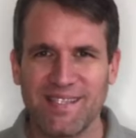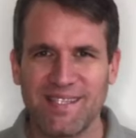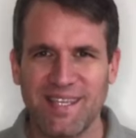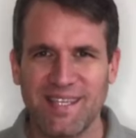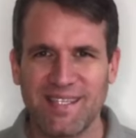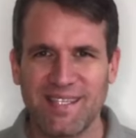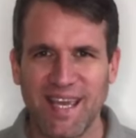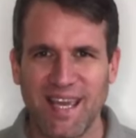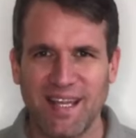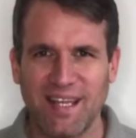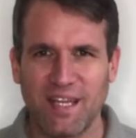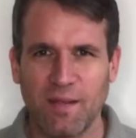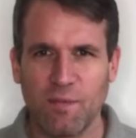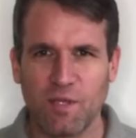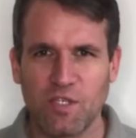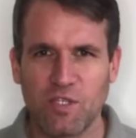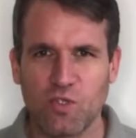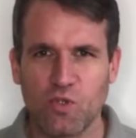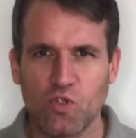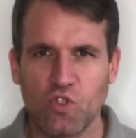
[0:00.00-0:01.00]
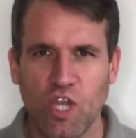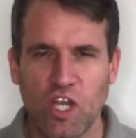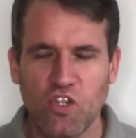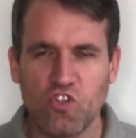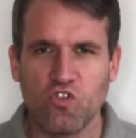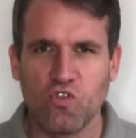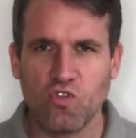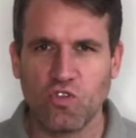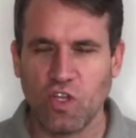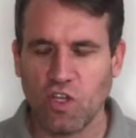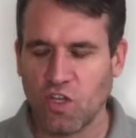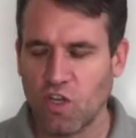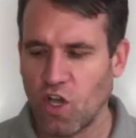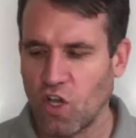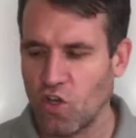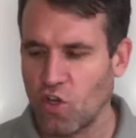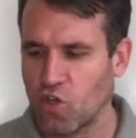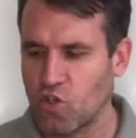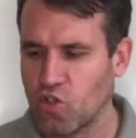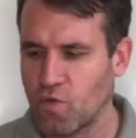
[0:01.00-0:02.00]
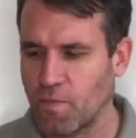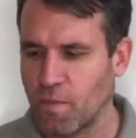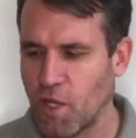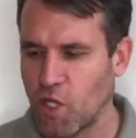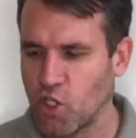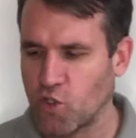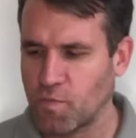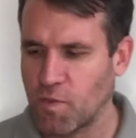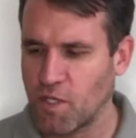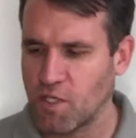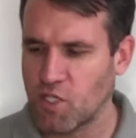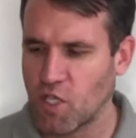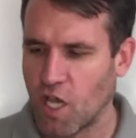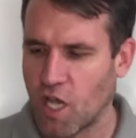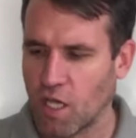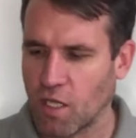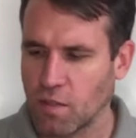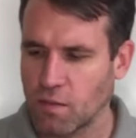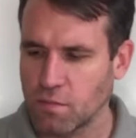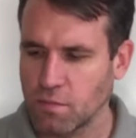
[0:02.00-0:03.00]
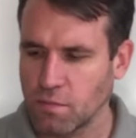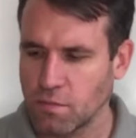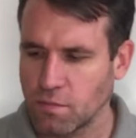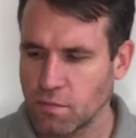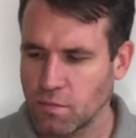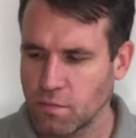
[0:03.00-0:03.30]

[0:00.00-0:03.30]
sich Zeitlimits zu setzen. Und dann kann ich zum Beispiel sagen,